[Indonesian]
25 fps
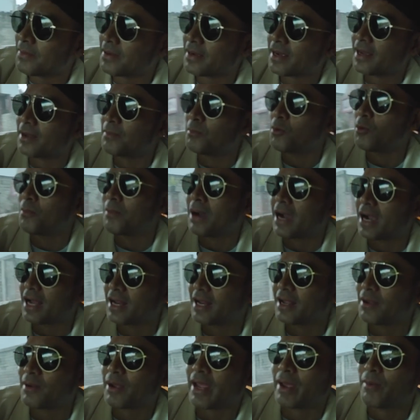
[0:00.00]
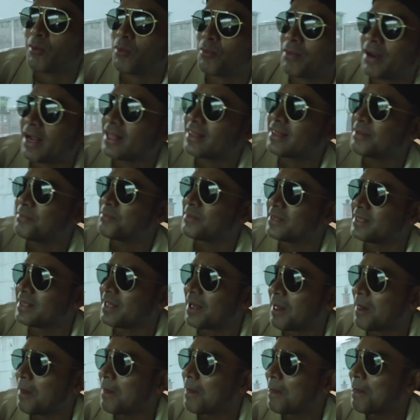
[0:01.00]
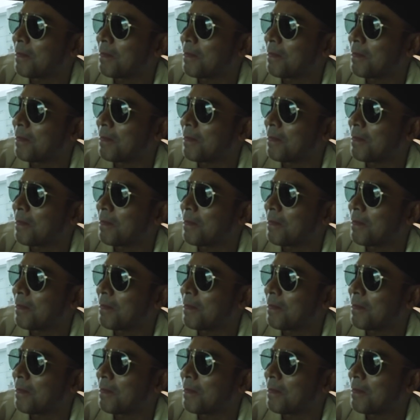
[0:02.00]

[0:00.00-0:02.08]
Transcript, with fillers: kayak mau makan makannya kayak mau berantem kita.